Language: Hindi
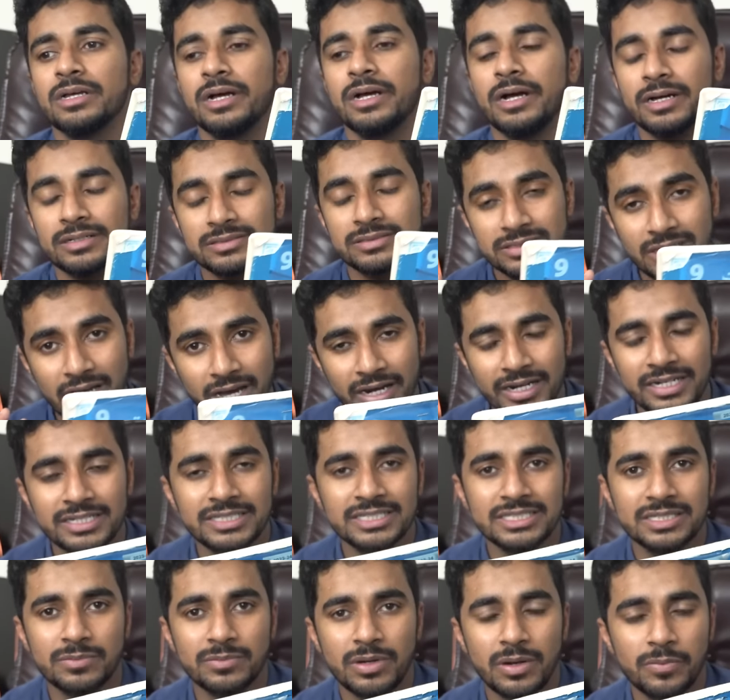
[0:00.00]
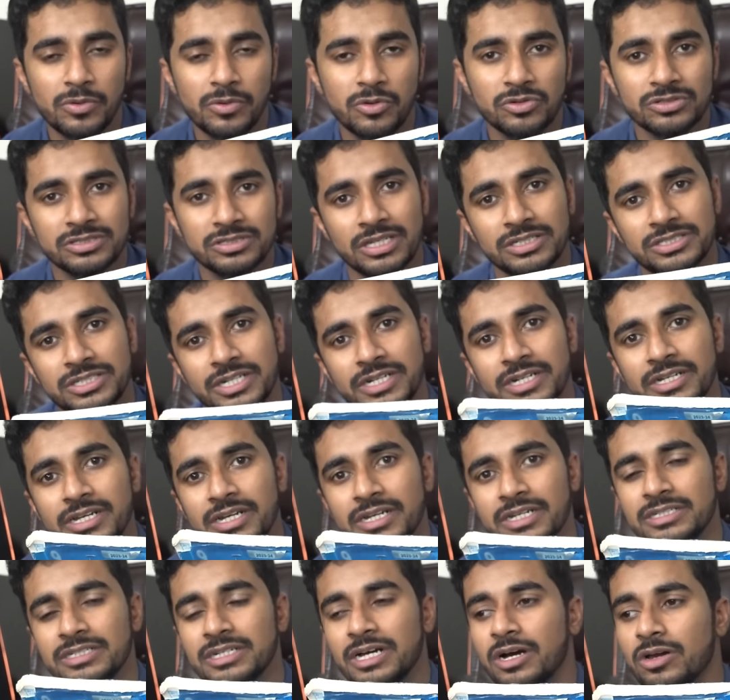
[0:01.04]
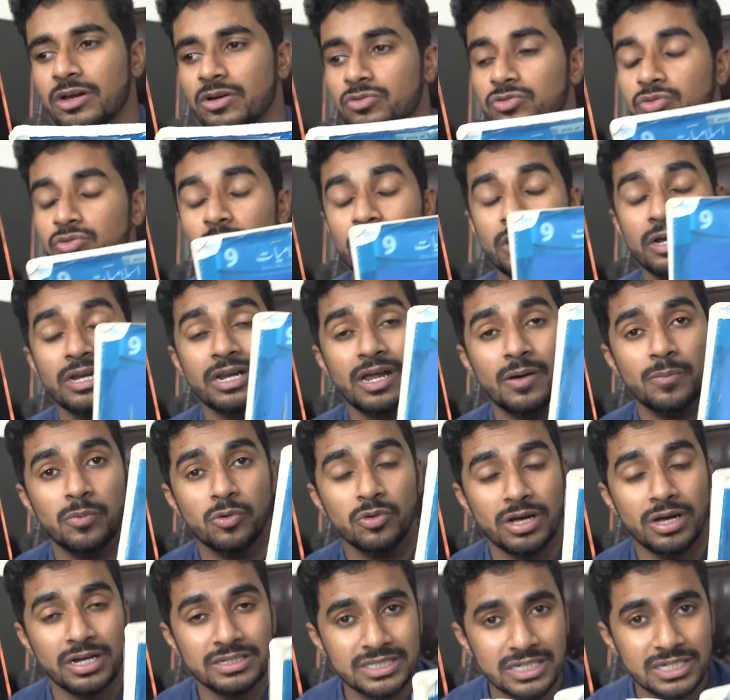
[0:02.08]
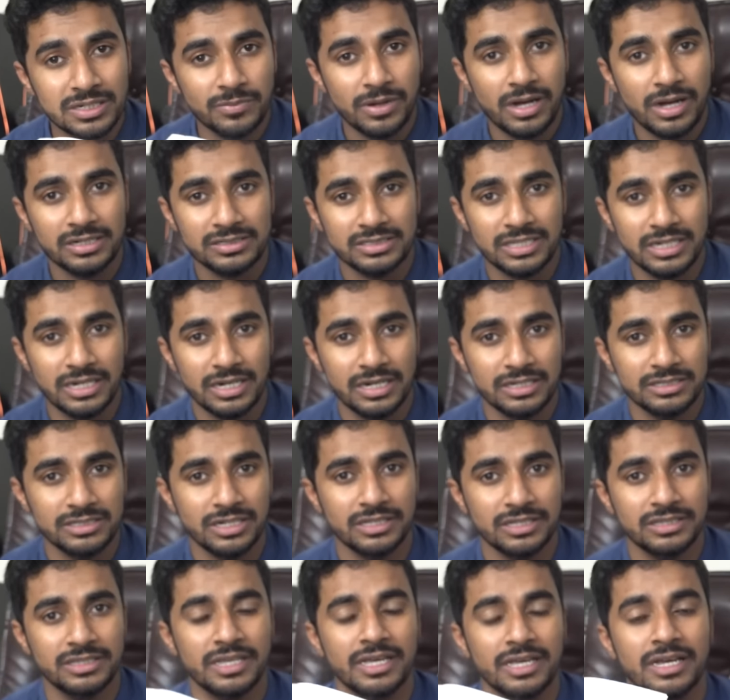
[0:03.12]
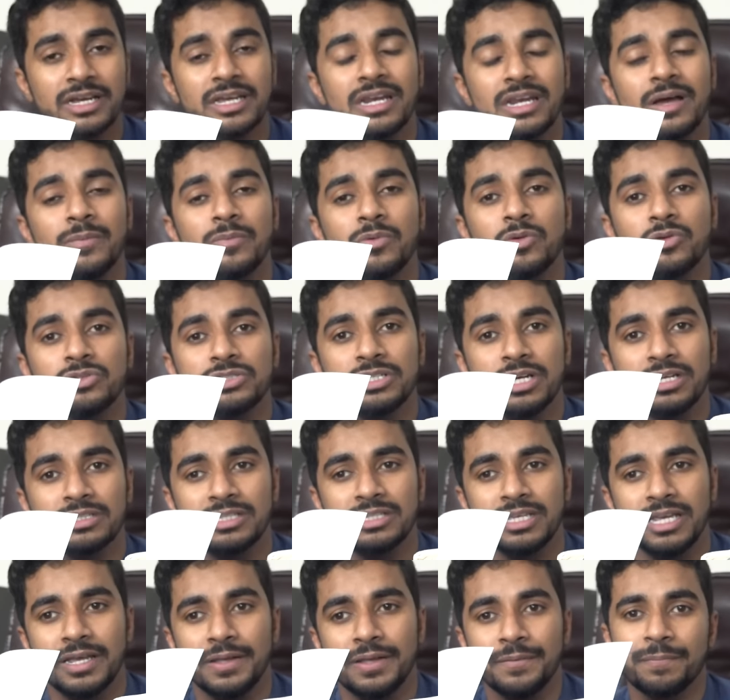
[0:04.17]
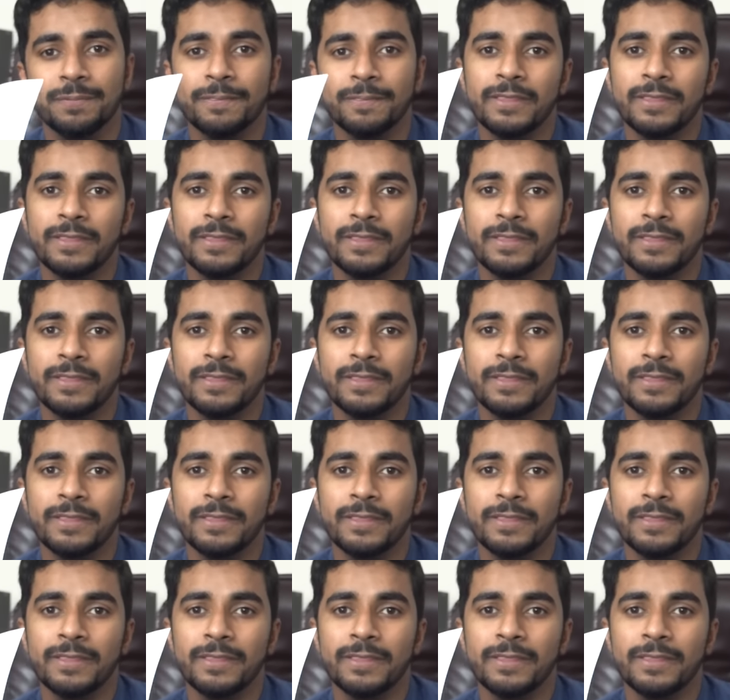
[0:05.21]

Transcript: आ, सारी चीज़ें मैं आप लोगों के साथ शेयर करने जा रहा हूँ सो अगर आप लोग अच्छे मार्क्स लेना चाहते हैं अगर आप लोग चाहते हैं